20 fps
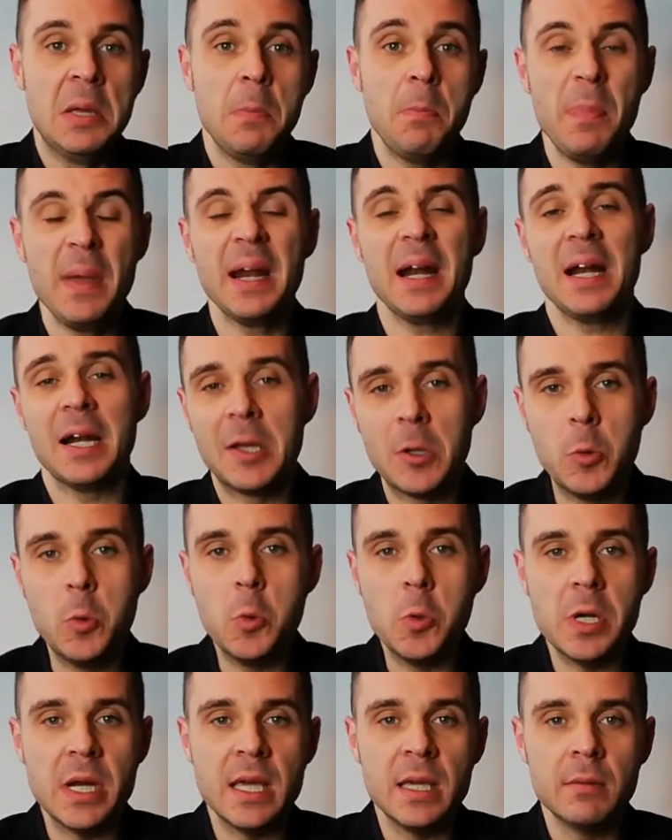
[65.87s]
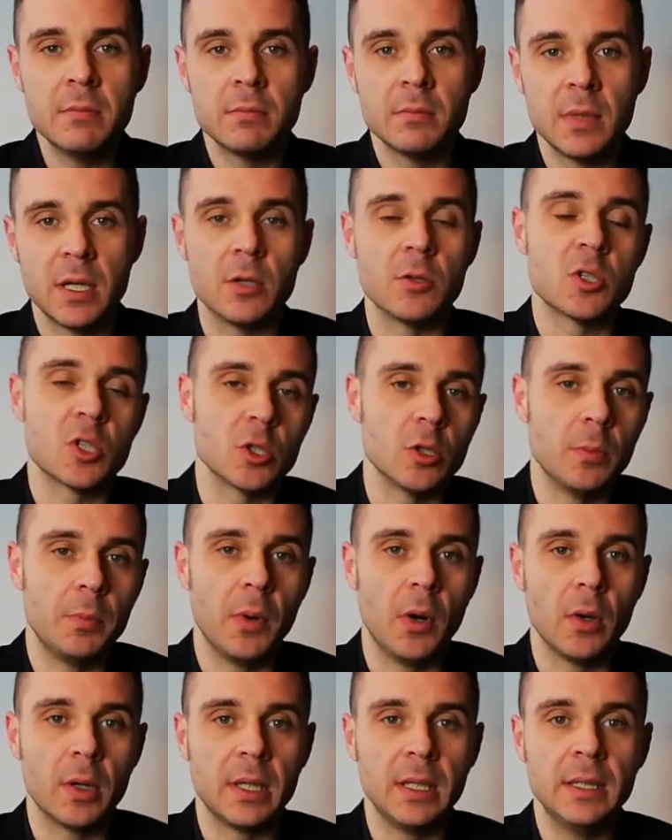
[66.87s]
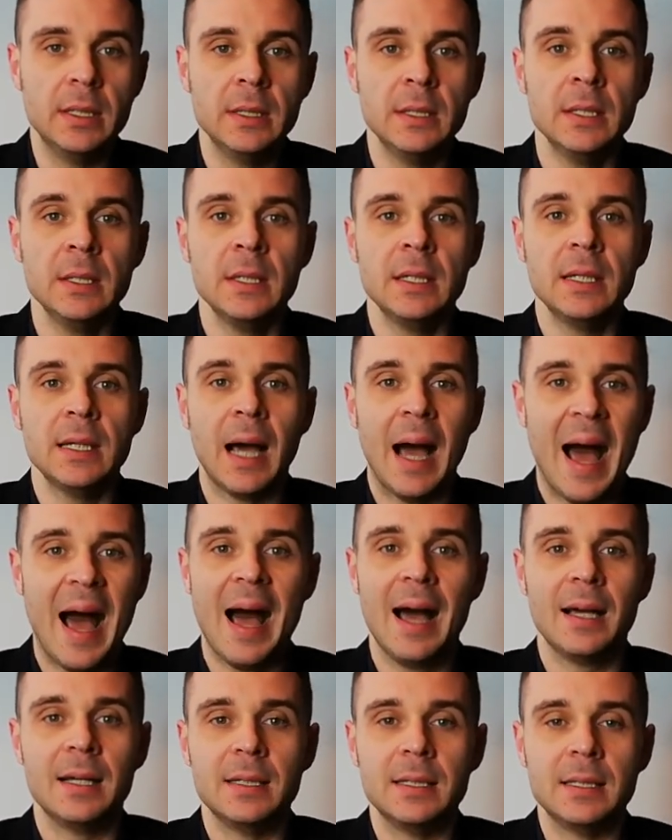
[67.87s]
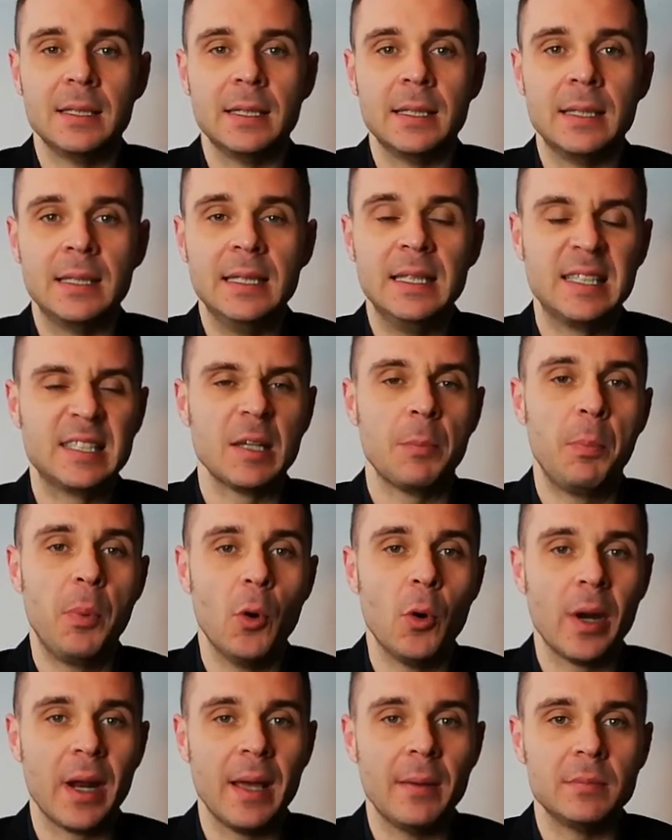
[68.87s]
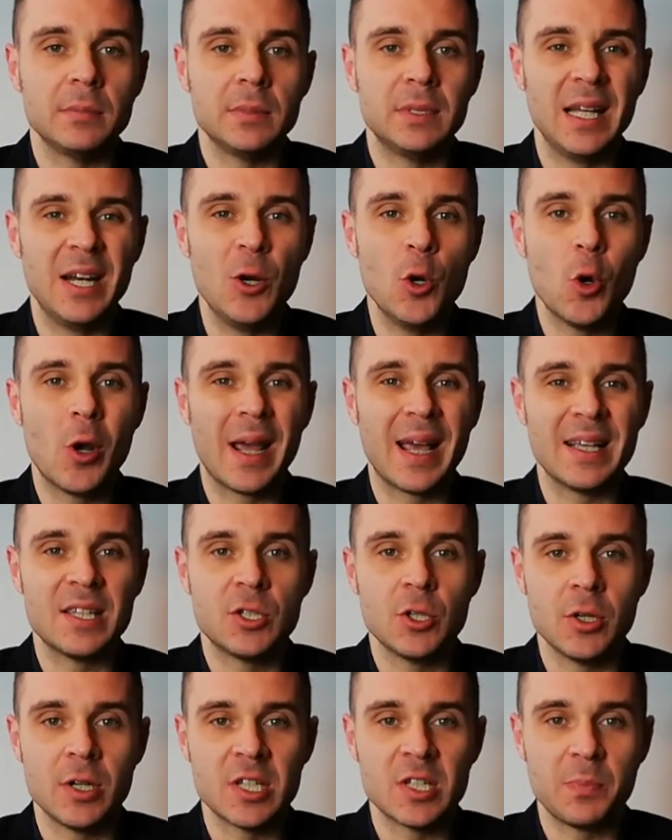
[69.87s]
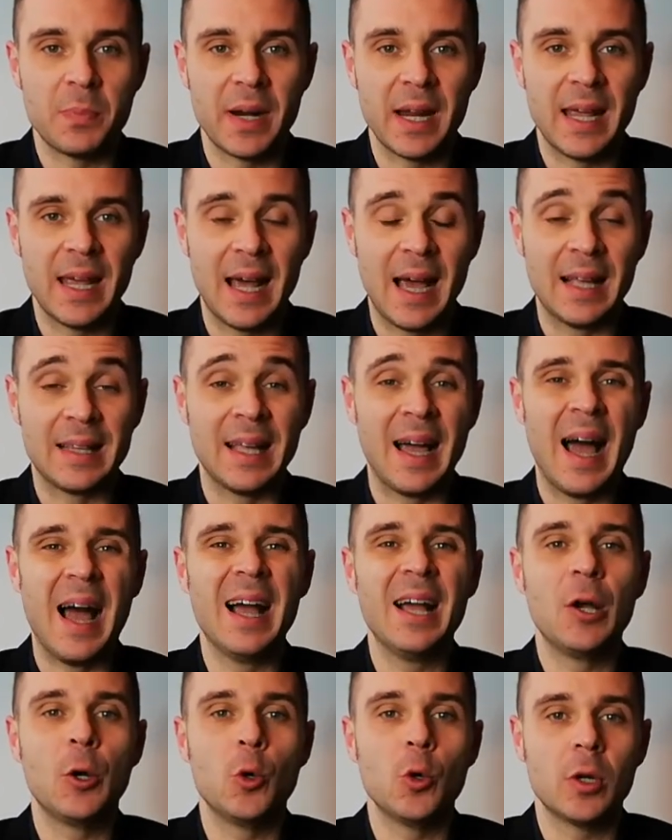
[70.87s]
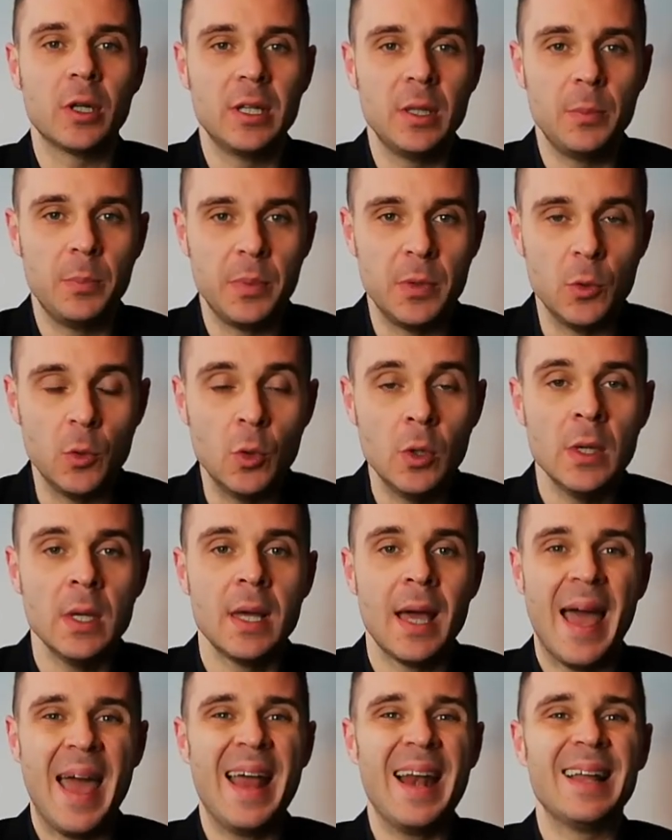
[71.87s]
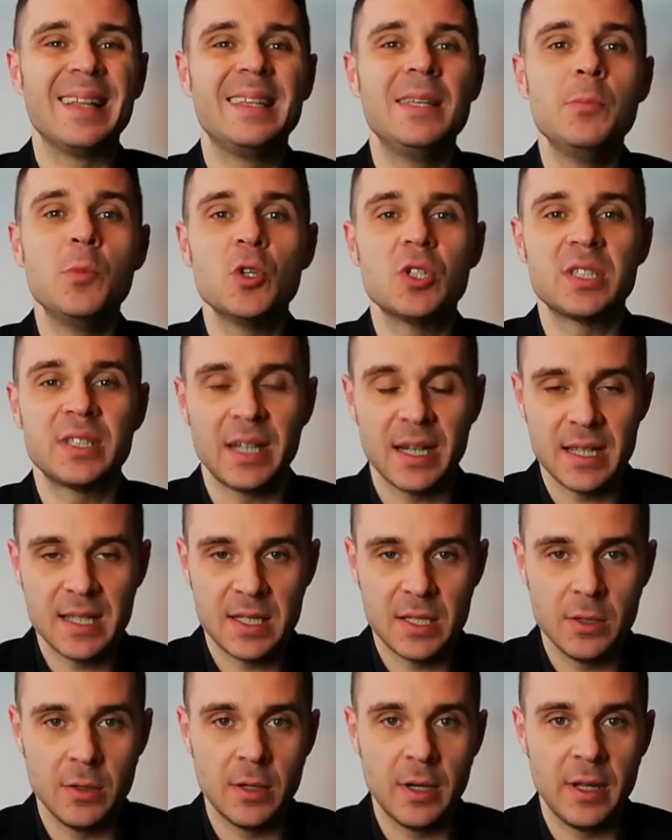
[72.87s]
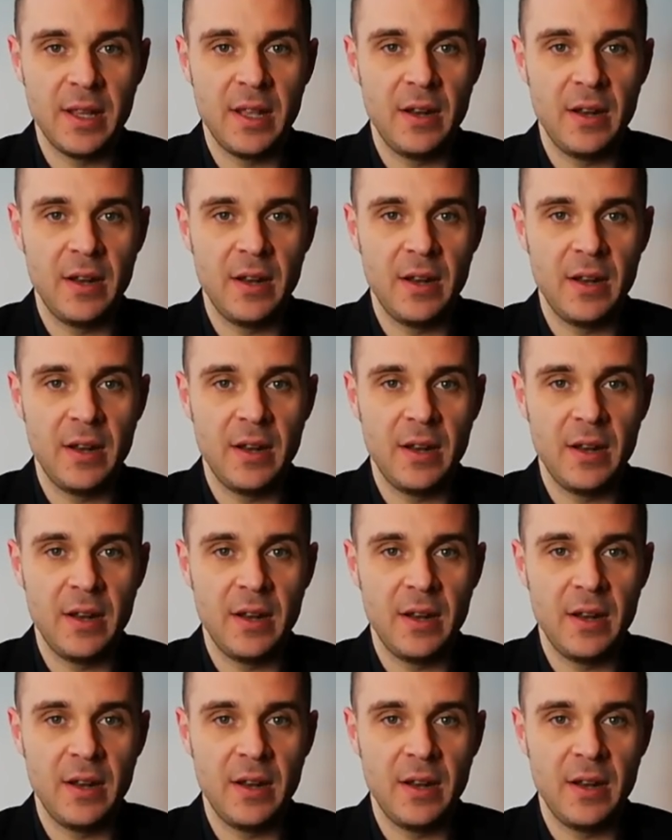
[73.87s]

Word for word: Per alcuni, e non sono pochi, ha eh, il sapore dell'occasione sprecata, ancora di più è la dimostrazione del